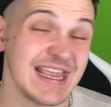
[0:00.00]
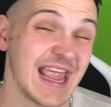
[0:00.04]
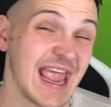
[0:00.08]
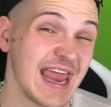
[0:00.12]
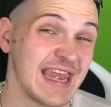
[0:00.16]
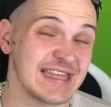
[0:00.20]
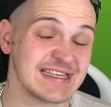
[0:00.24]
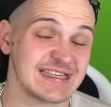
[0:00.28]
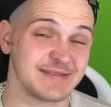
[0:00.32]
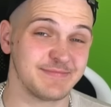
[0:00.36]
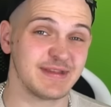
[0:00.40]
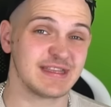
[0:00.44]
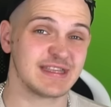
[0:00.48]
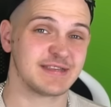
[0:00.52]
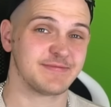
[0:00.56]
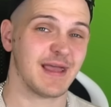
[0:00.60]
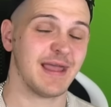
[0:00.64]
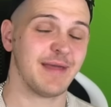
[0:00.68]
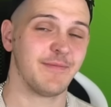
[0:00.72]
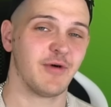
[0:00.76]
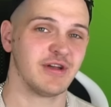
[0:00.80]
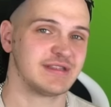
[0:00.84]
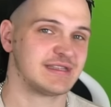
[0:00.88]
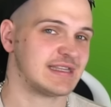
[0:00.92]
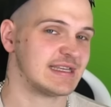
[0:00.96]
NSMB
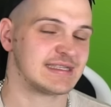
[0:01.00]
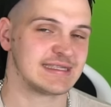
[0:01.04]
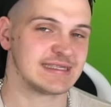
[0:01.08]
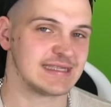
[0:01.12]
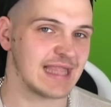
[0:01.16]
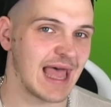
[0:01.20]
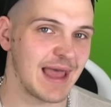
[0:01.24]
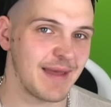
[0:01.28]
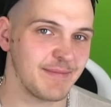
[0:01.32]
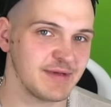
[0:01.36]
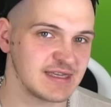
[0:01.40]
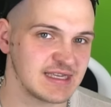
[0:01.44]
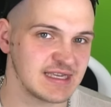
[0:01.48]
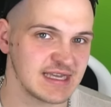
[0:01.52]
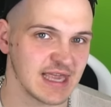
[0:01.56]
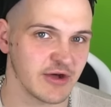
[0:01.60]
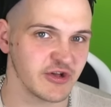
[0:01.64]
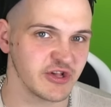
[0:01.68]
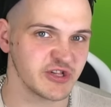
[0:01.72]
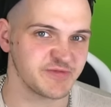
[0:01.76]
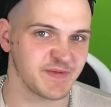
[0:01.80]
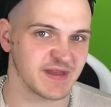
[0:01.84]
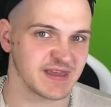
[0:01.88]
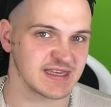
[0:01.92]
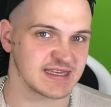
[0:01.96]
2 Mod, dessen Namen ich nicht
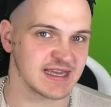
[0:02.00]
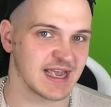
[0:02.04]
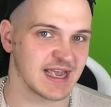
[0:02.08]
aussprechen